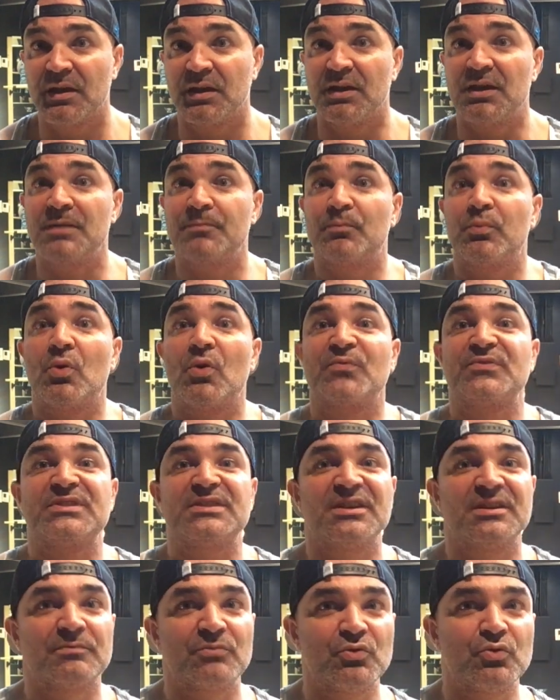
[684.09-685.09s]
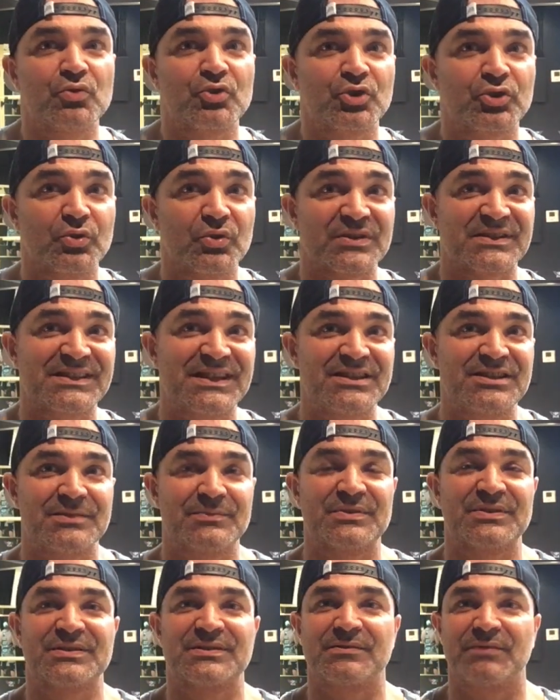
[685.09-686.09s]
И по всему, что с
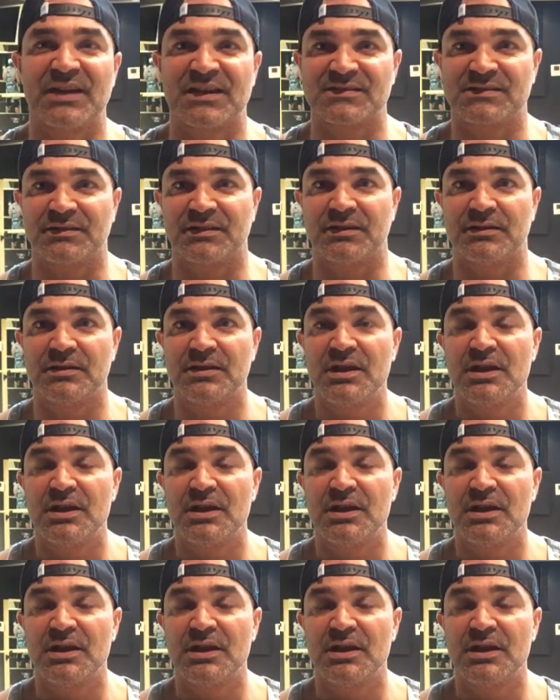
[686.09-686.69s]
этим связано.